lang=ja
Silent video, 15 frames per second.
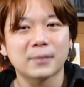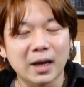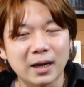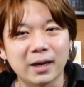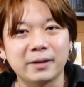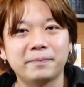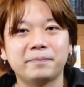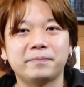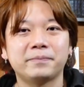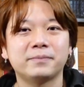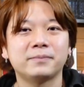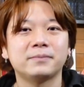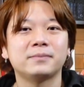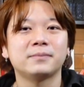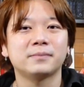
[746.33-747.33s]
はい、よろ
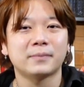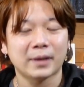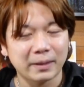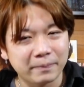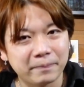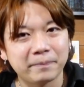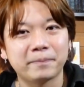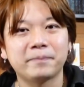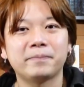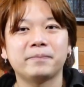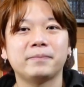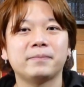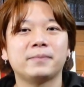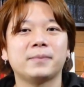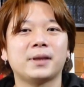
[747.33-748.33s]
しくお願いいたします。
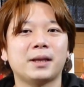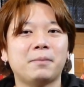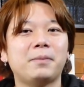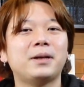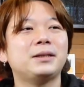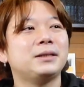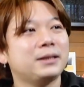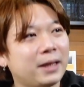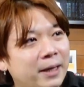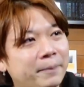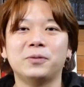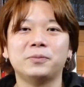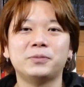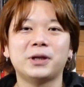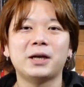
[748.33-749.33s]
たまにね
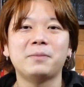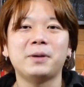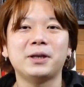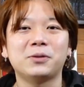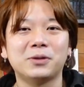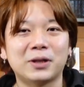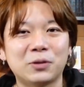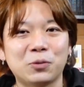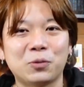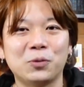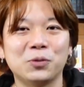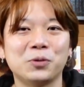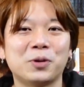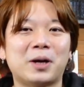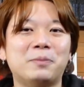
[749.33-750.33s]
プライベートな投稿
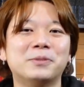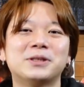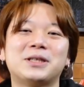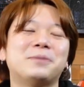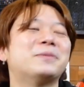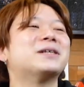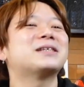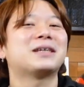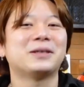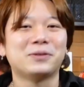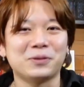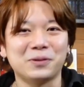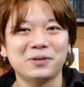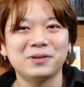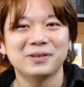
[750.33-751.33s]
とかもしてますけ
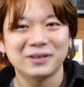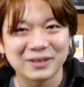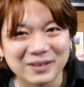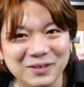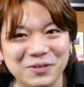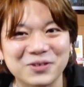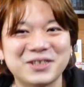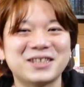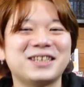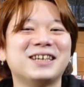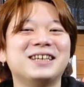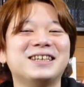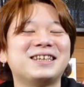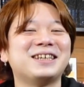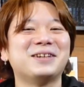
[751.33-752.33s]
どお付き合
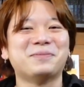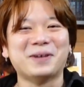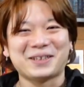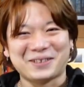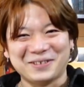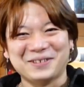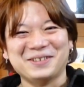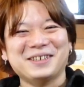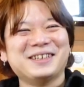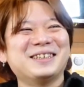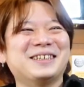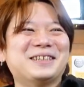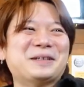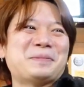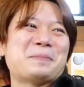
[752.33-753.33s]
いできればと
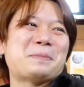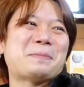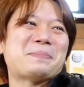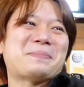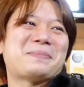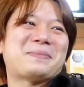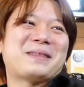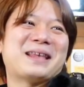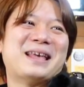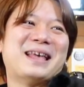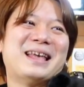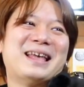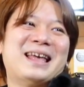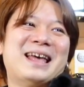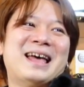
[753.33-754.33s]
たまにカッコつけてますよ
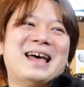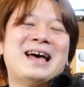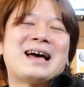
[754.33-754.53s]
ね。